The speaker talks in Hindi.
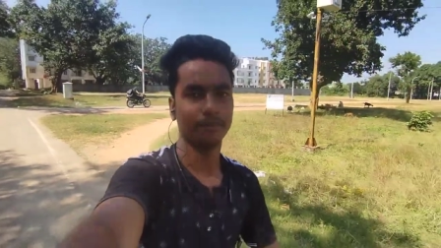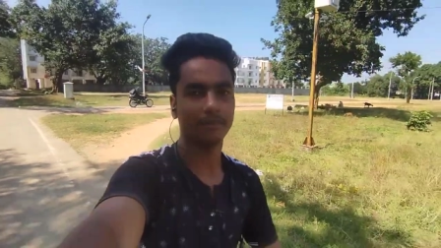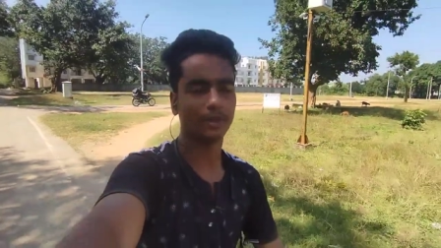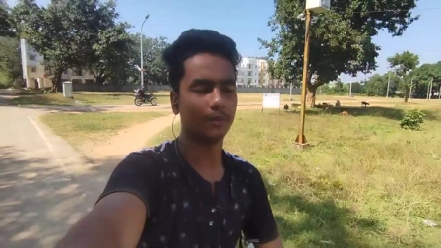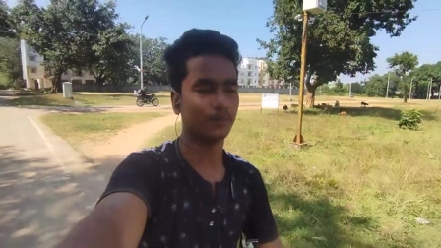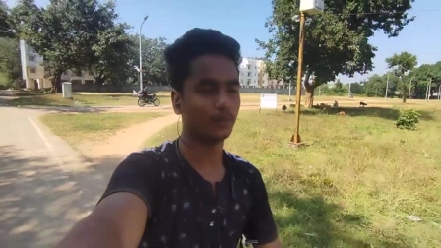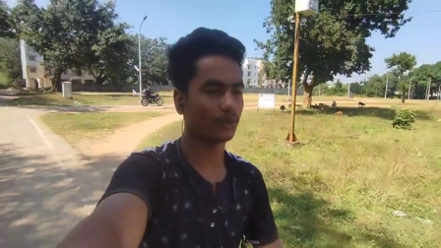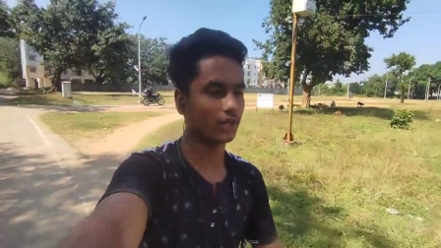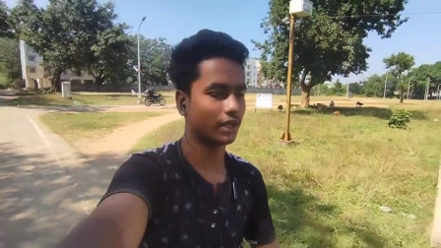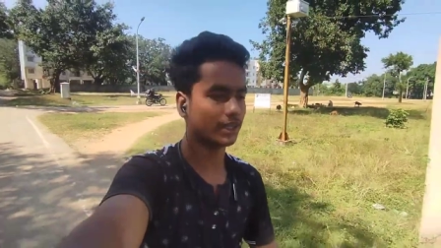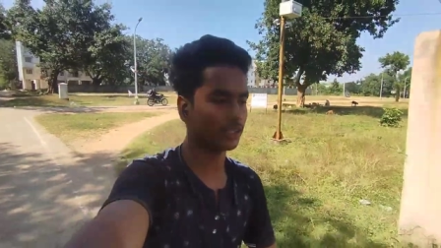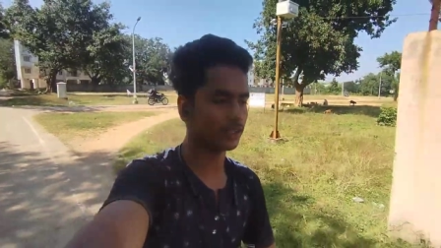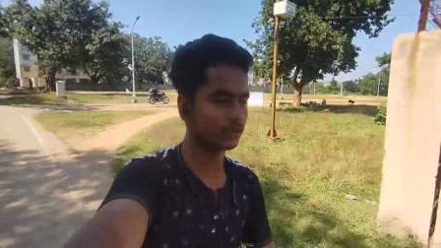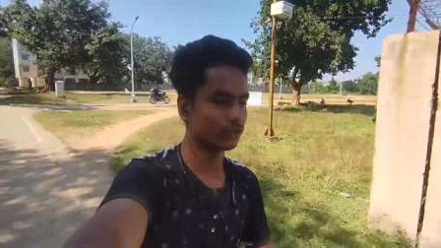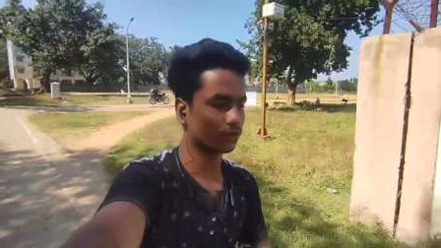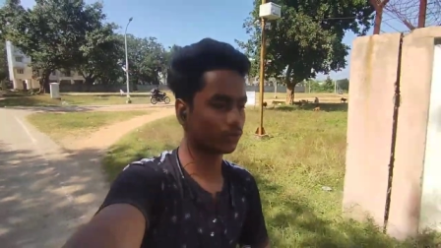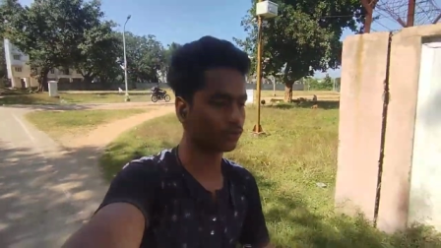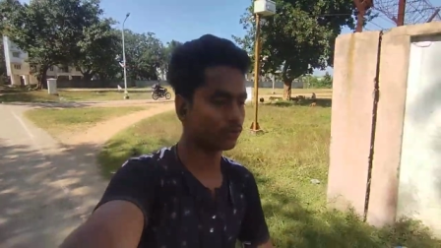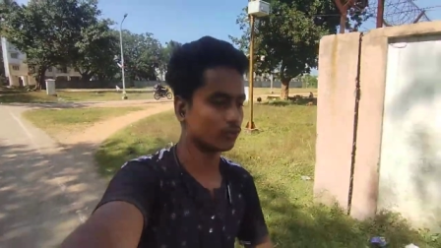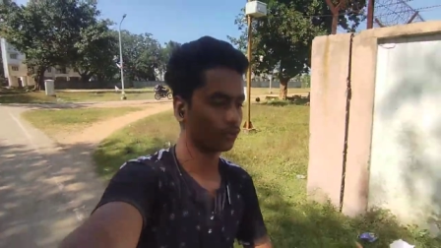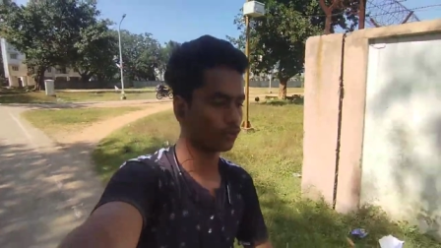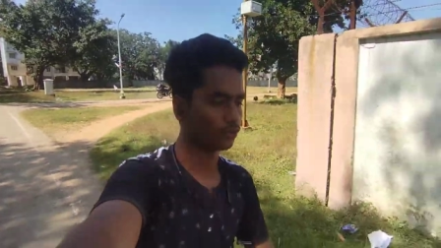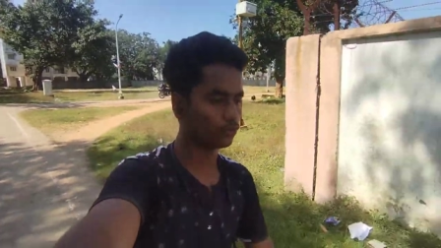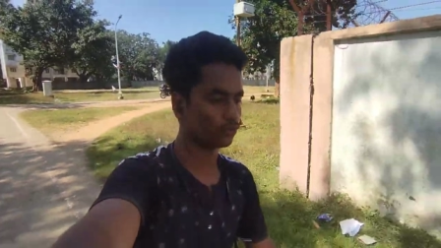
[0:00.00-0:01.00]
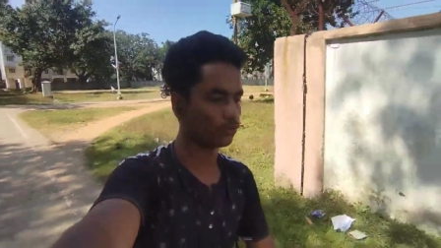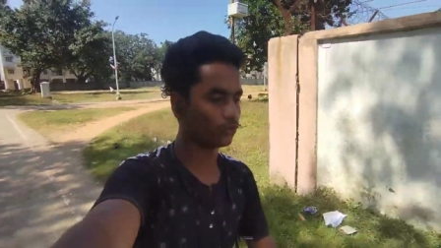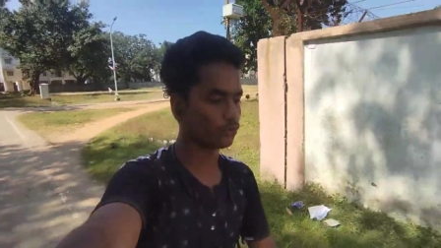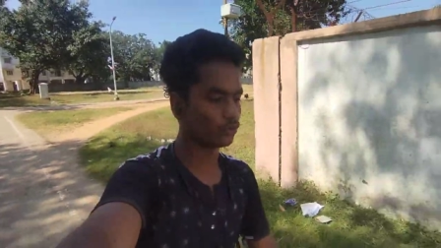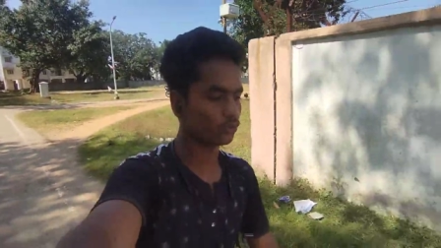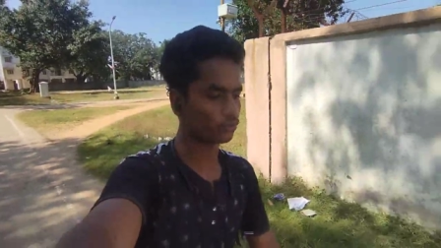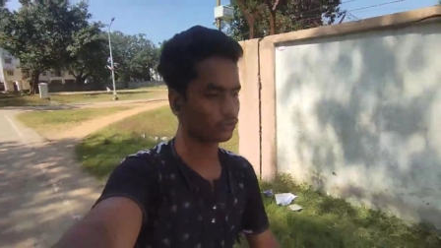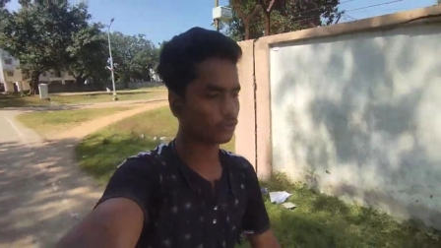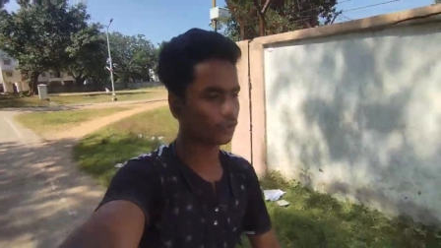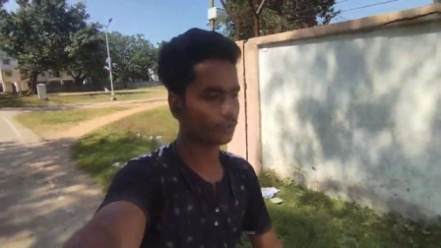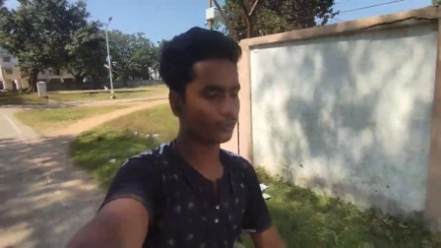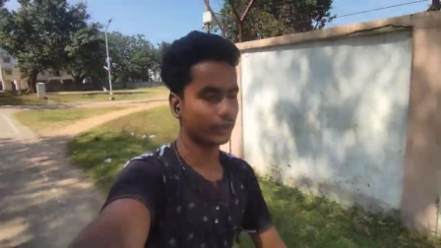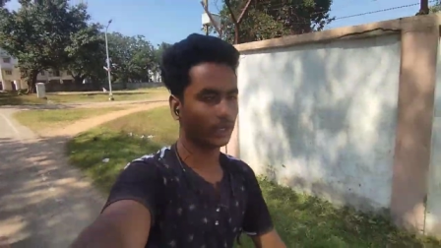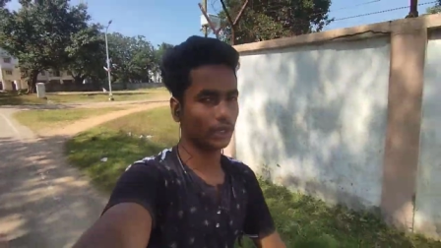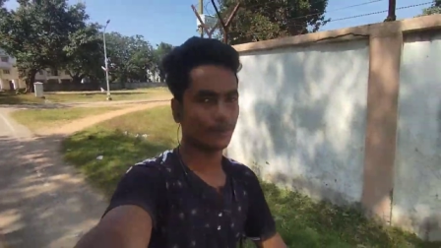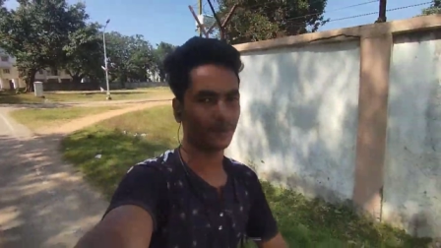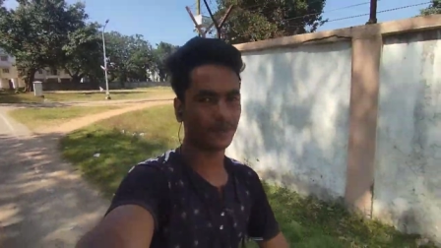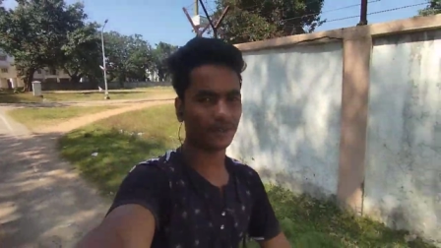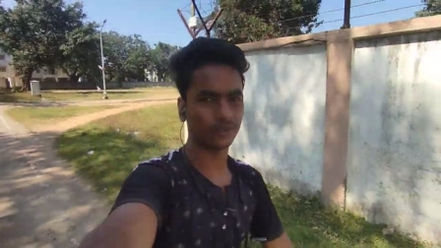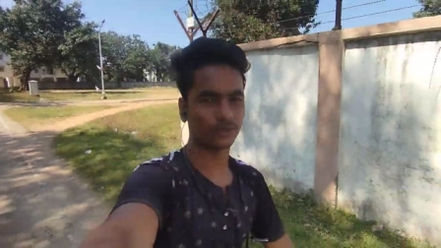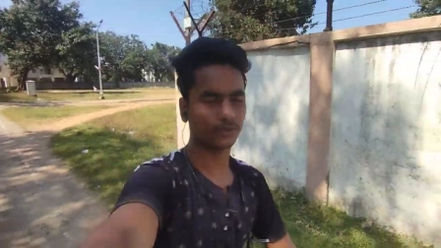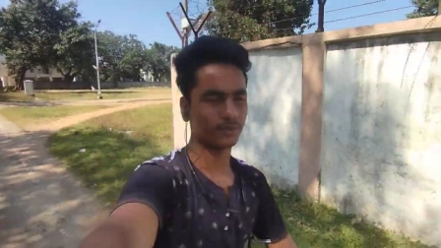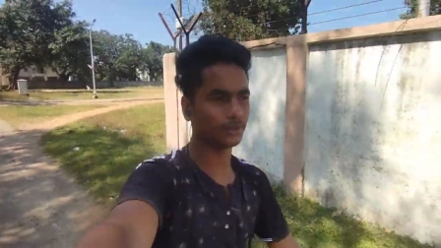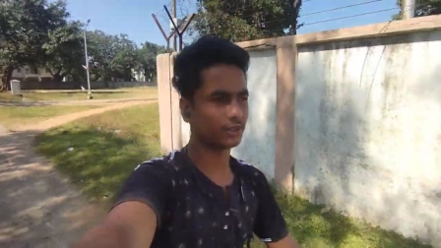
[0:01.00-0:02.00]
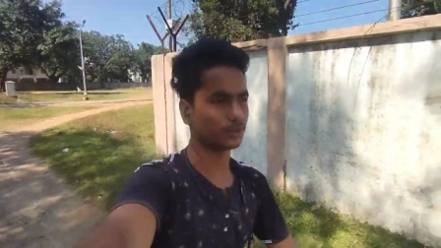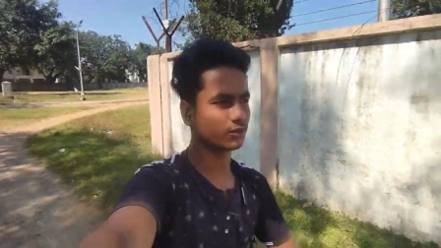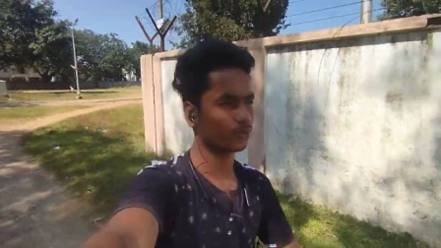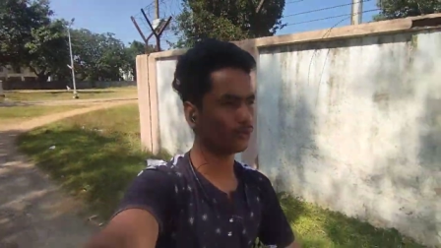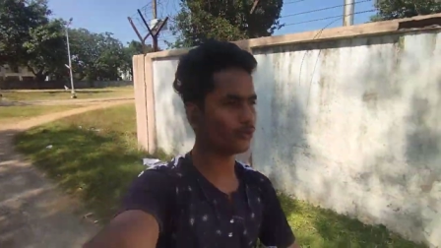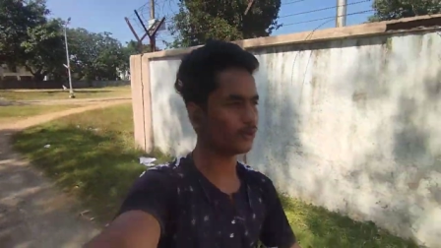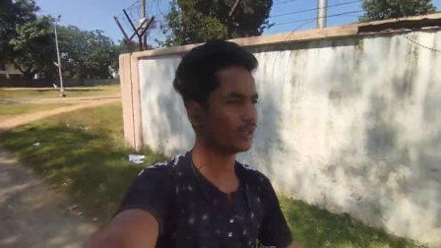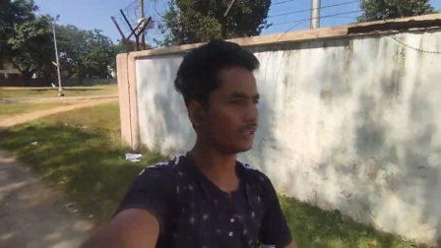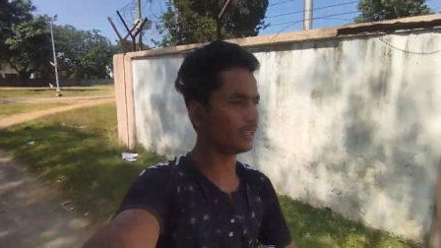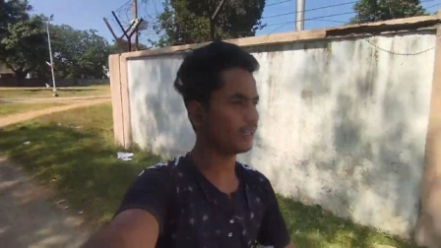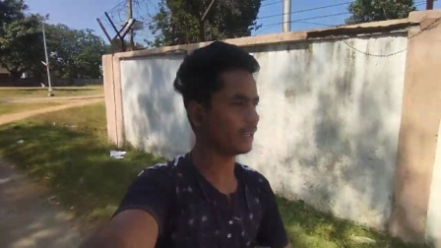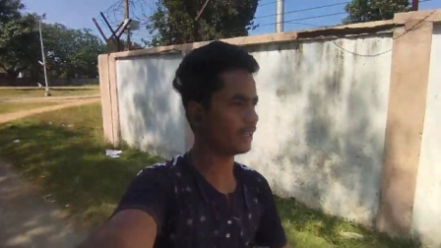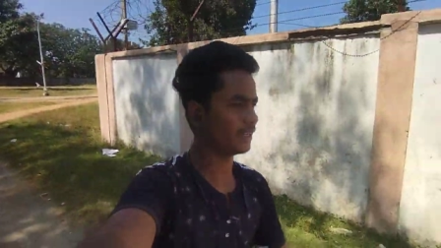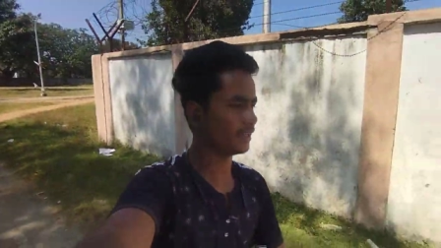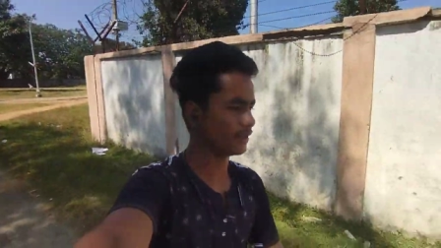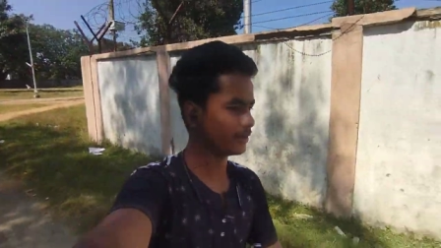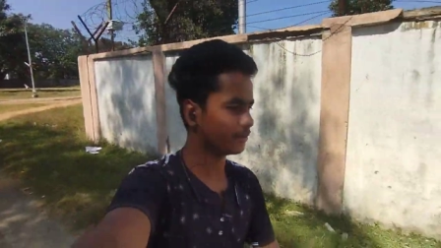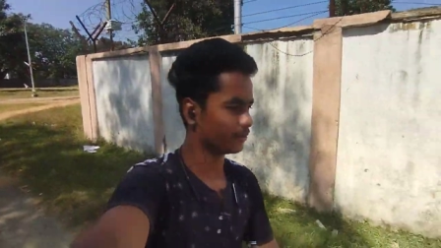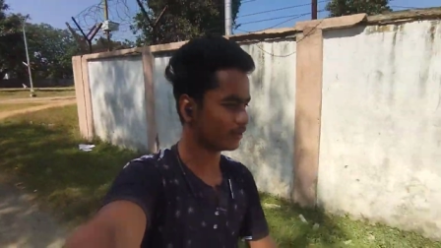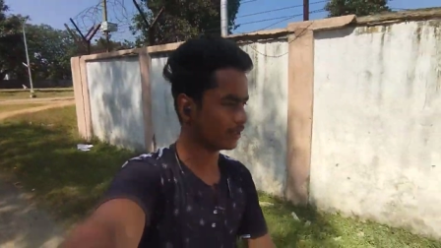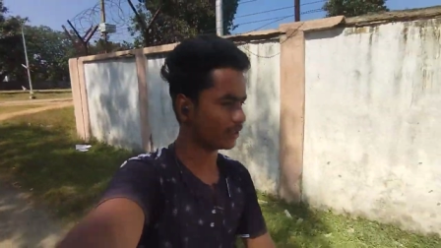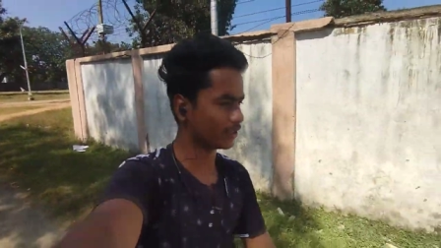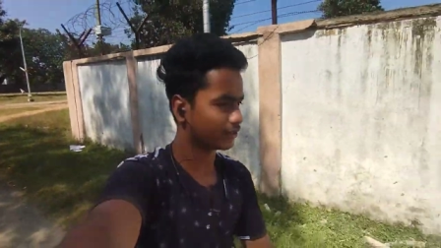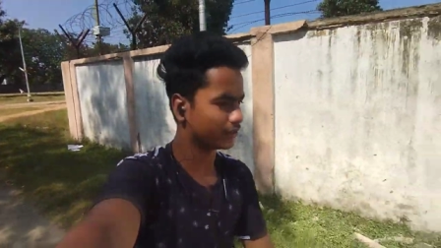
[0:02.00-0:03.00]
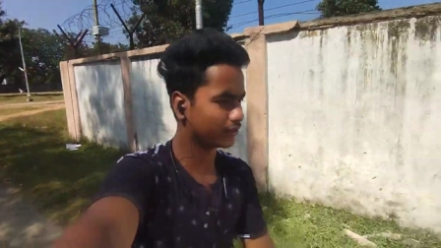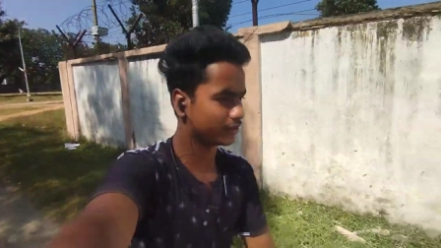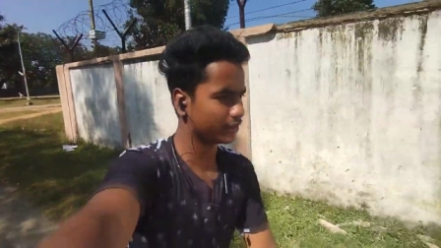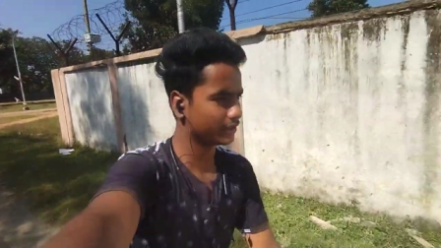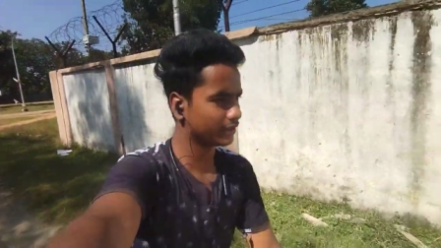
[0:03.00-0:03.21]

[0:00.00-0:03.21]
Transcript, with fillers: मैं बोला था दोस्त लोग को दो दोस्त को बोला बट उसमें कोई नहीं आया बोला